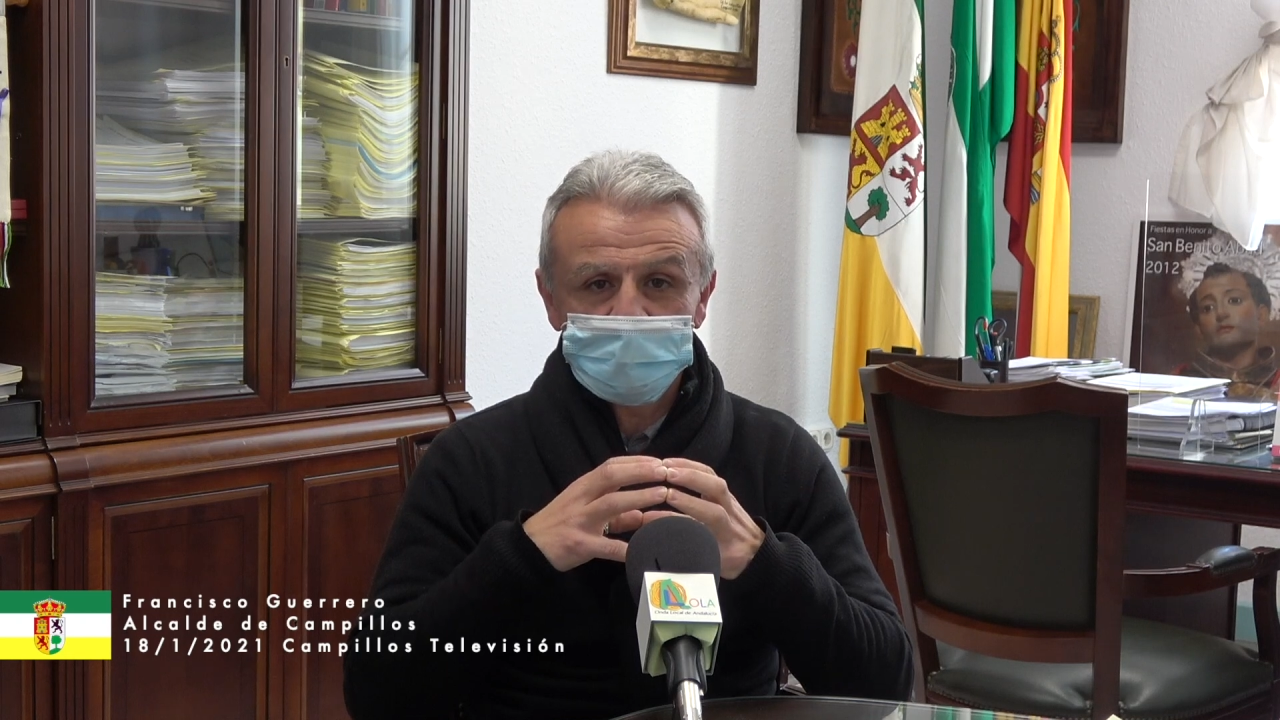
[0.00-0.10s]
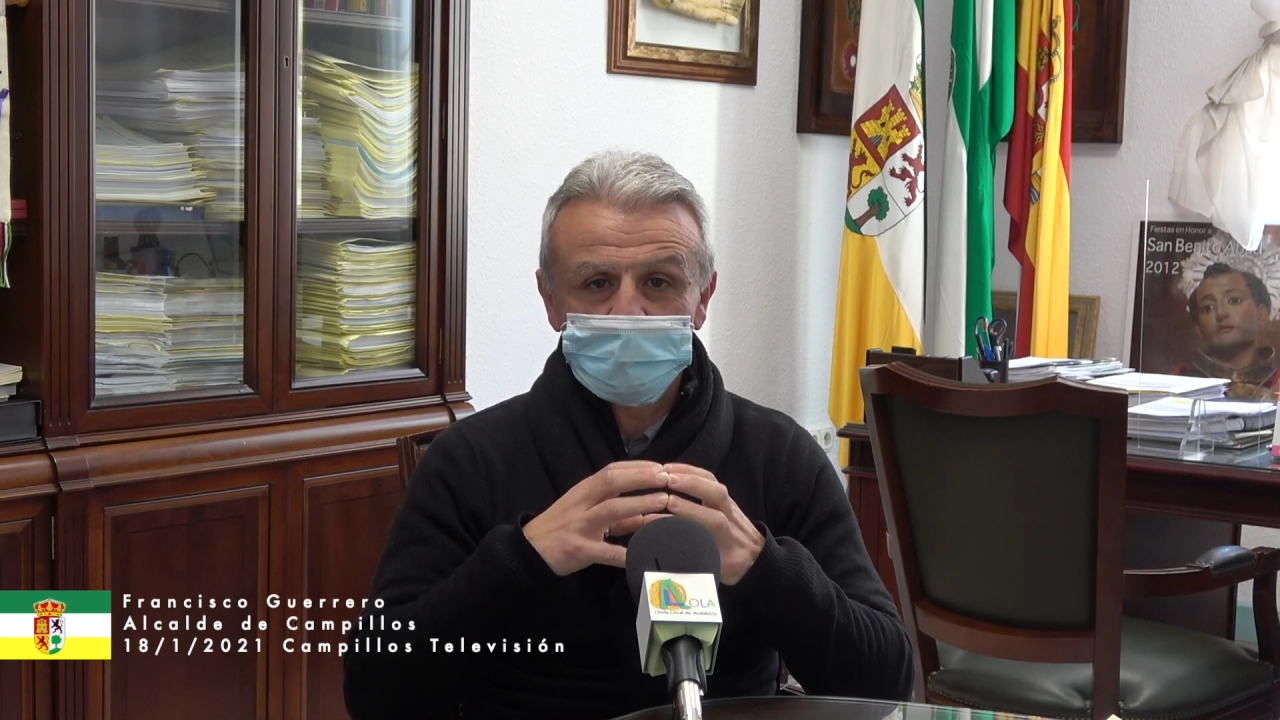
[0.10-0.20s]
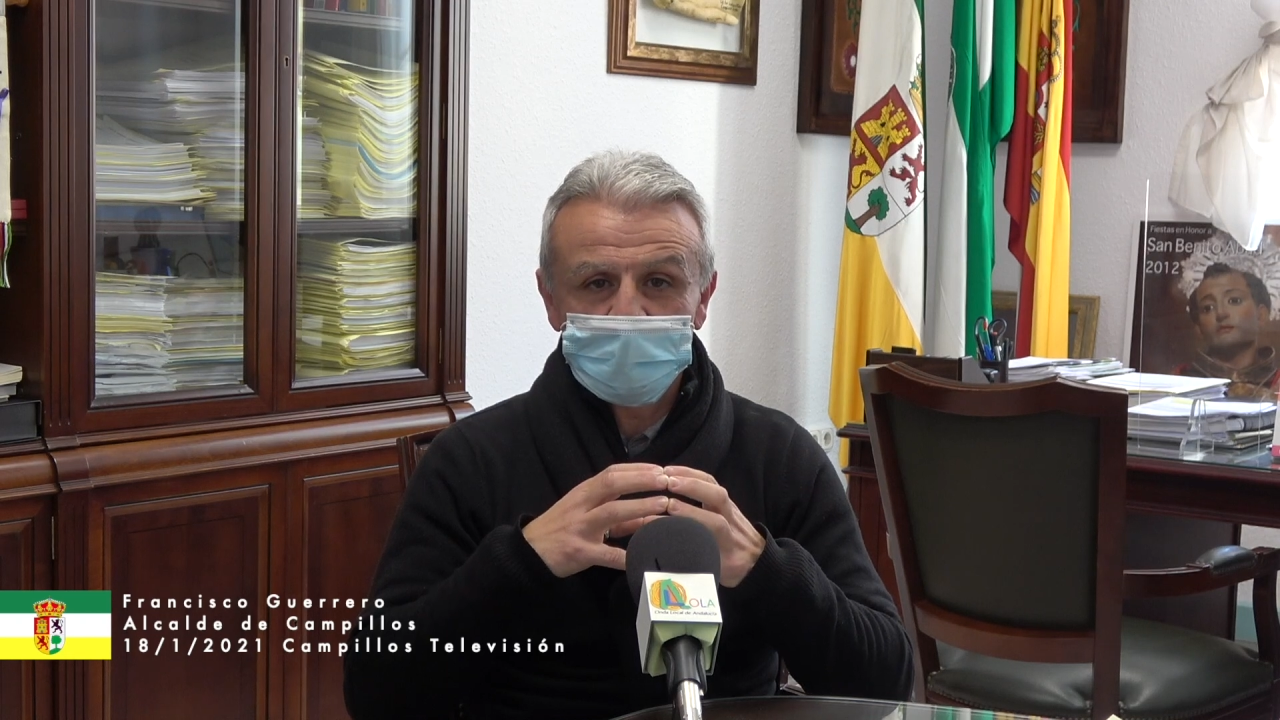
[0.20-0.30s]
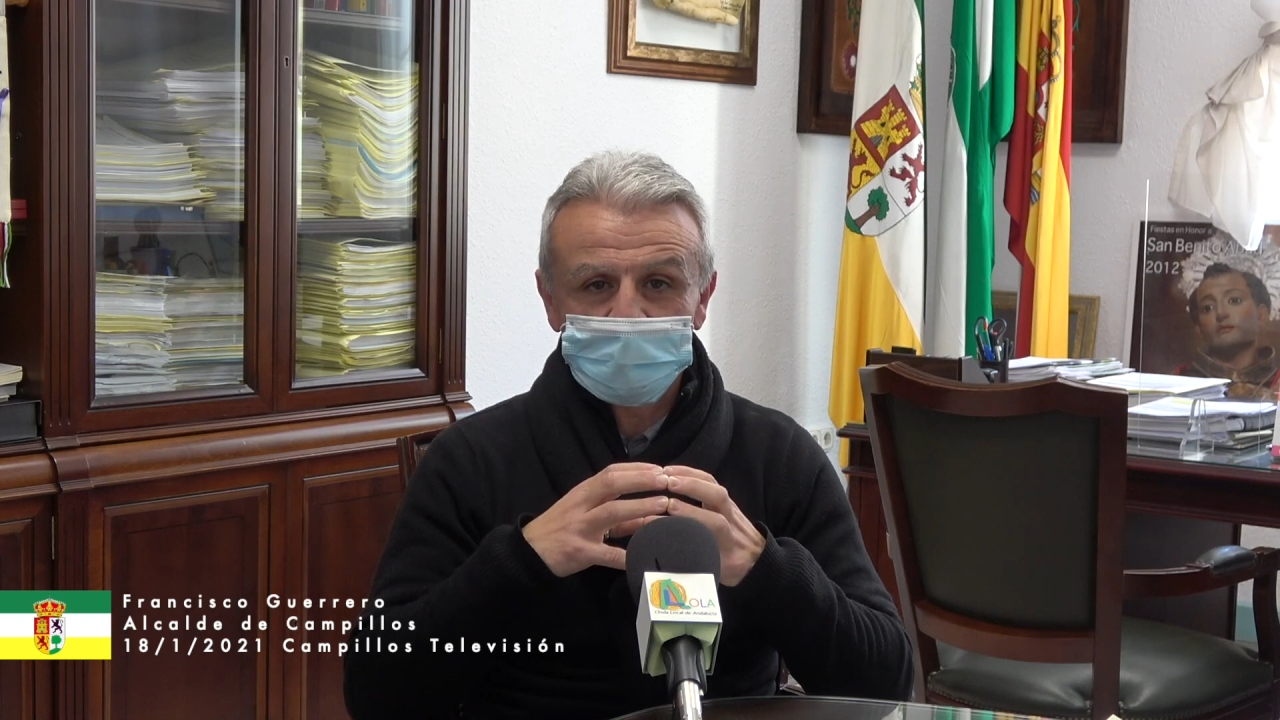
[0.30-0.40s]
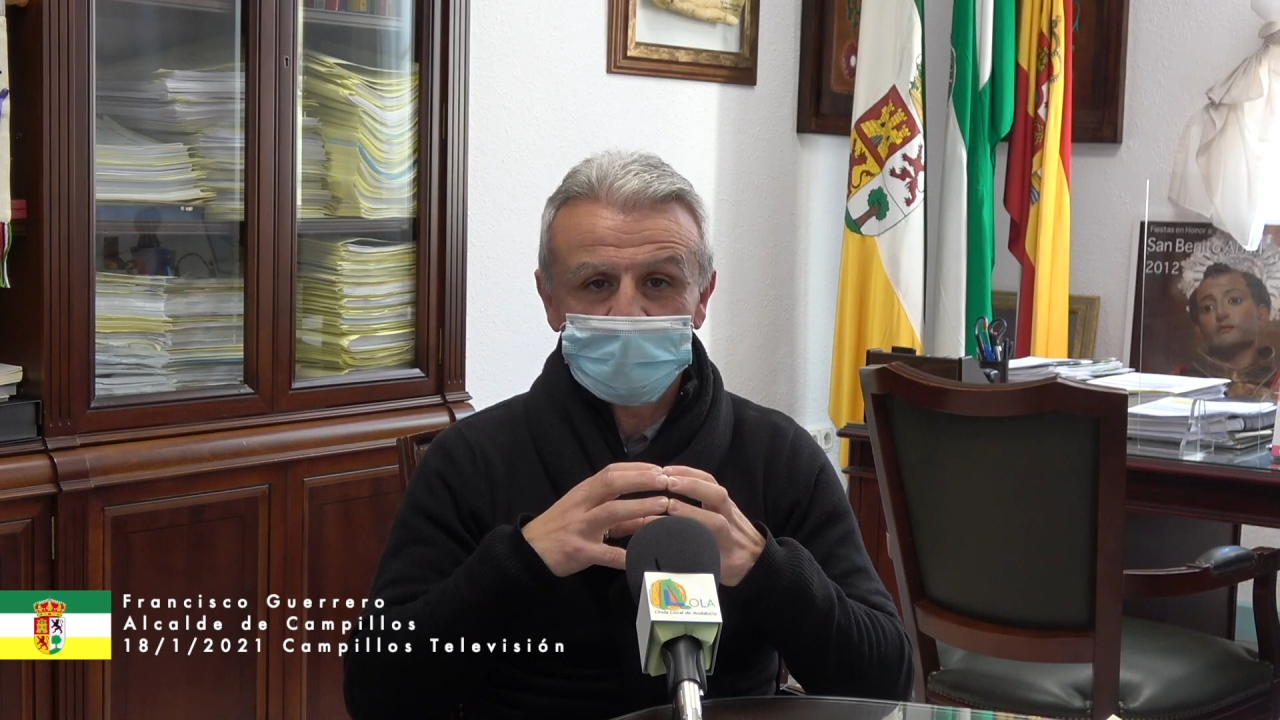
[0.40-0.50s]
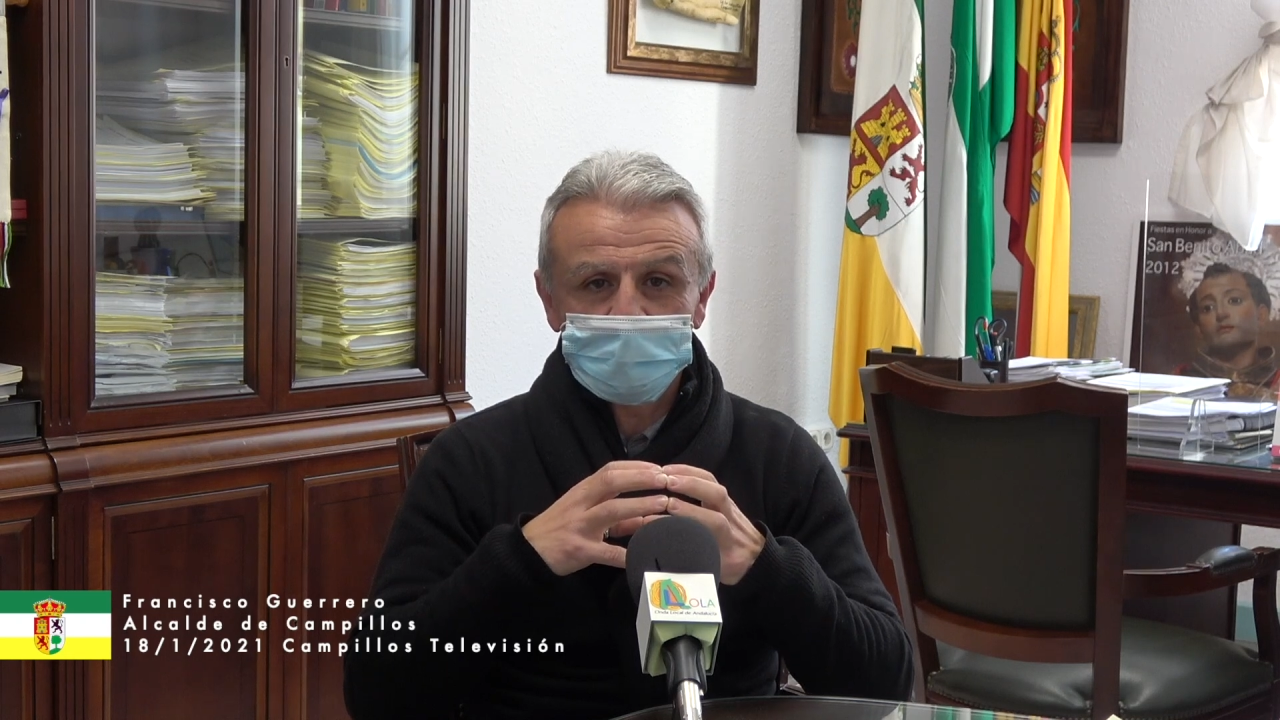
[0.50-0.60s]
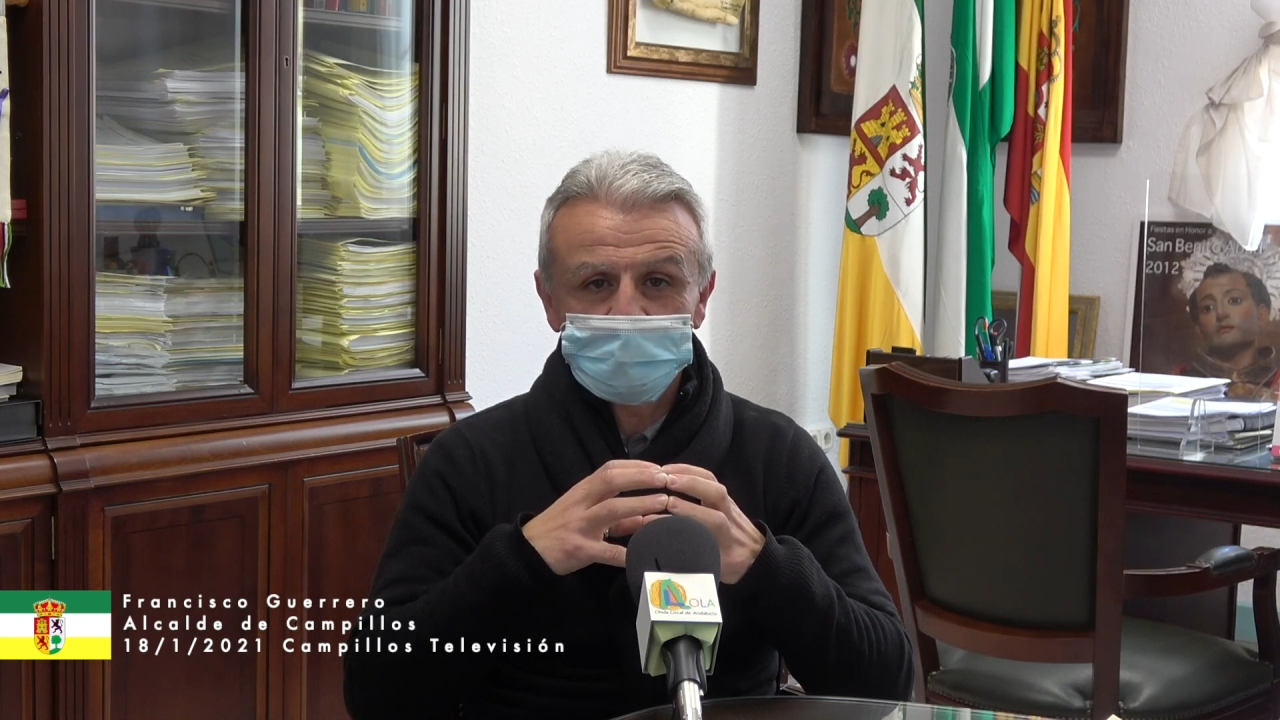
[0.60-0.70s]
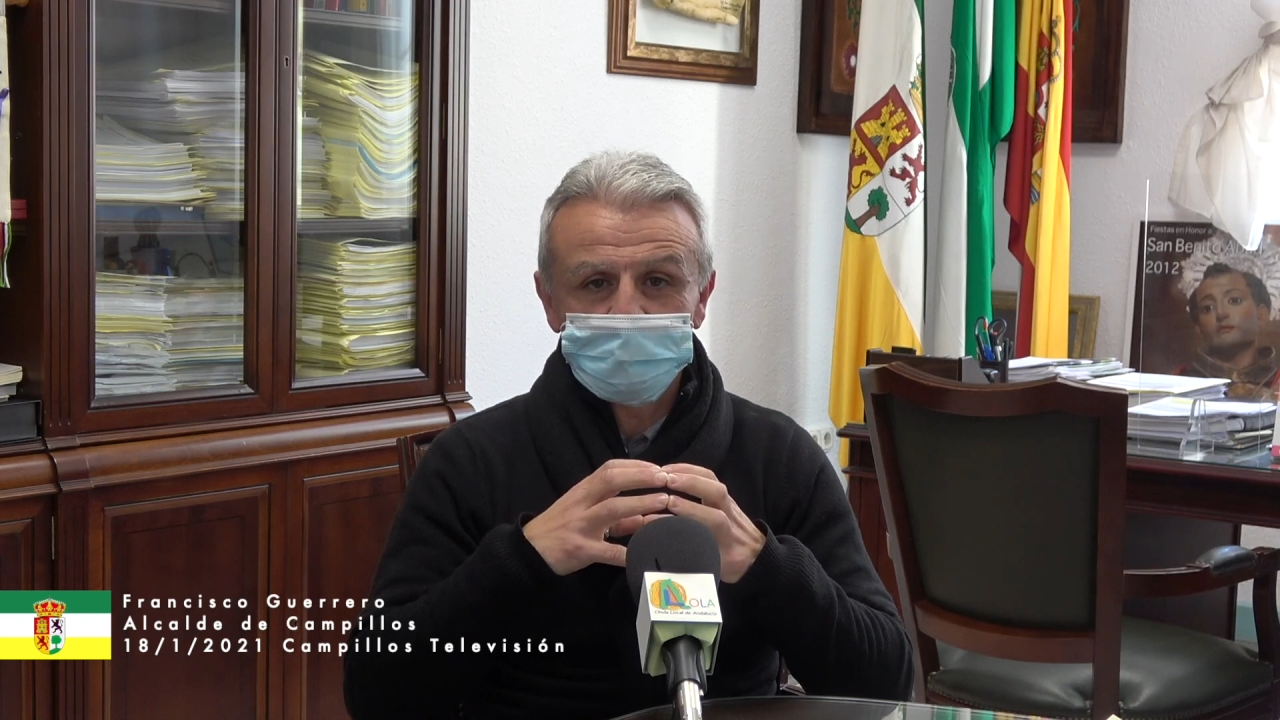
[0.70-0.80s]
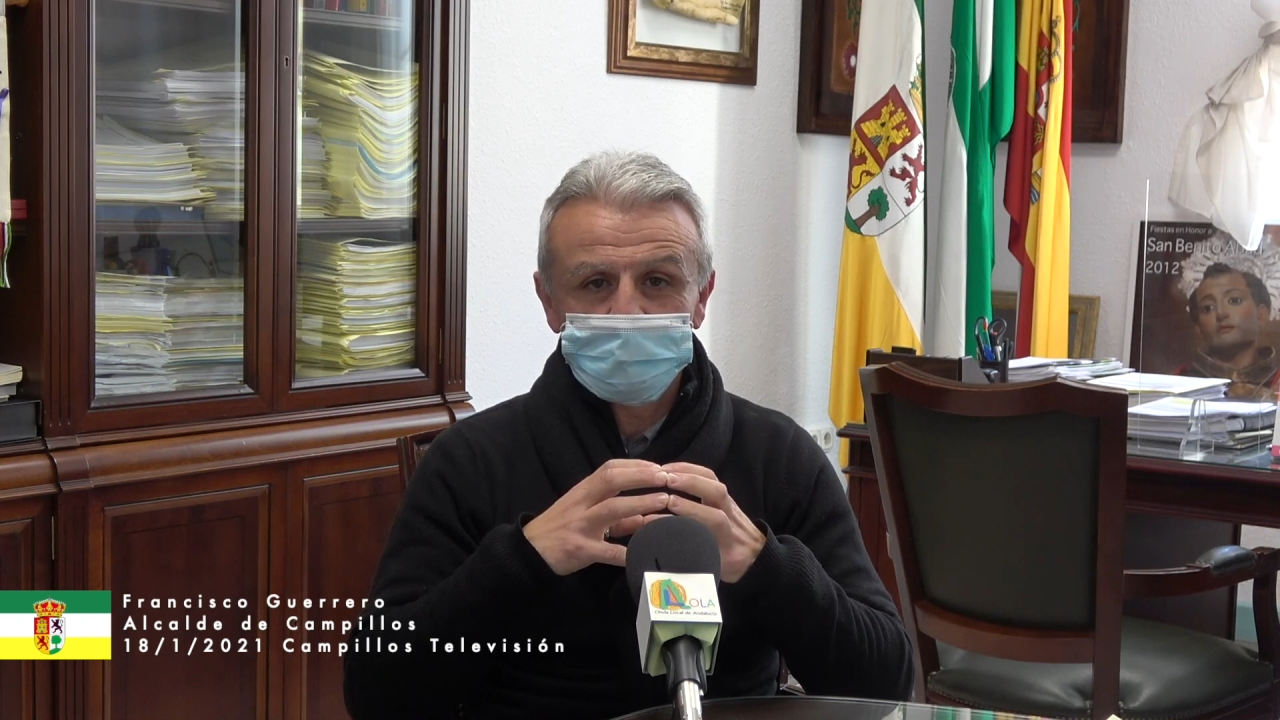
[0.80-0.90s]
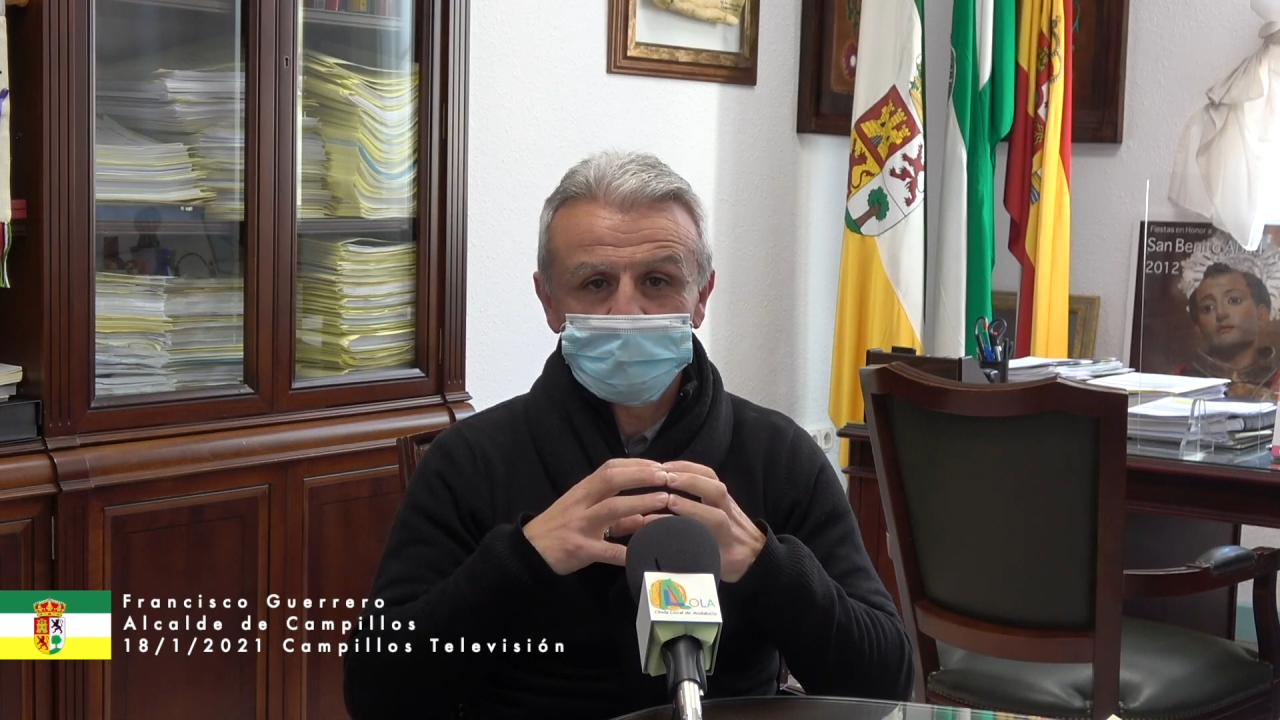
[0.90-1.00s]
Buenas
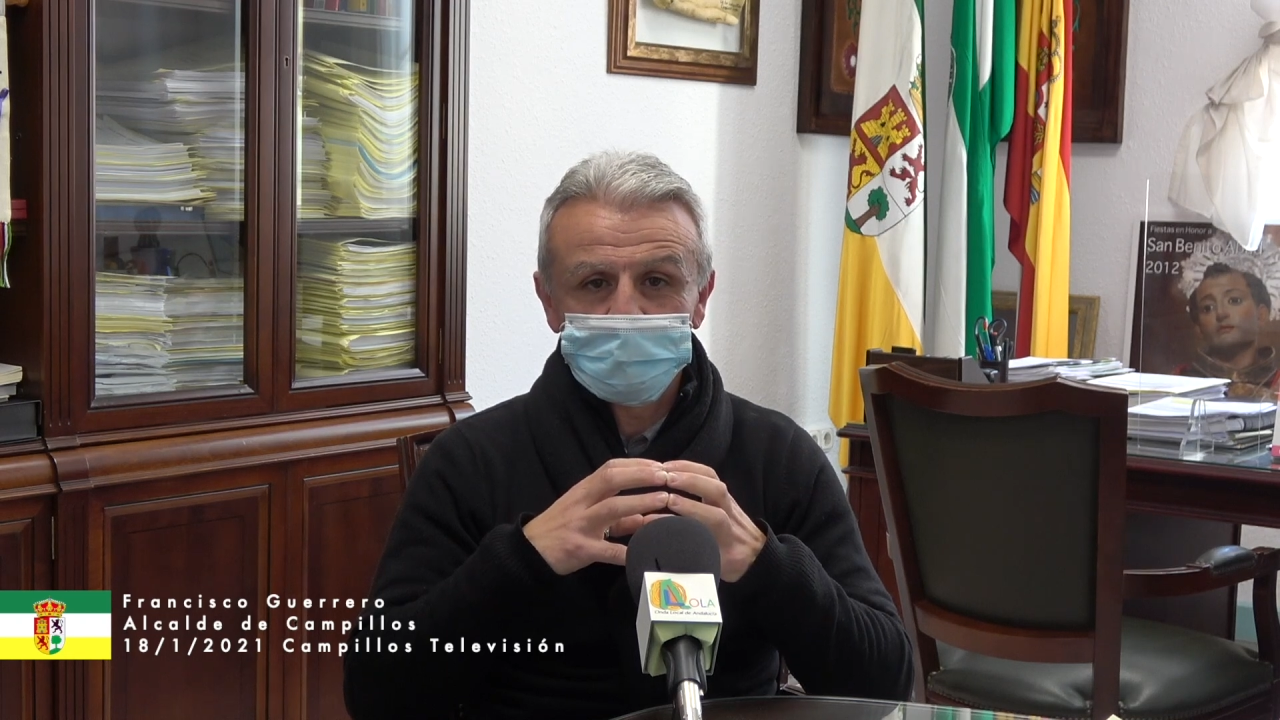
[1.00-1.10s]
tardes.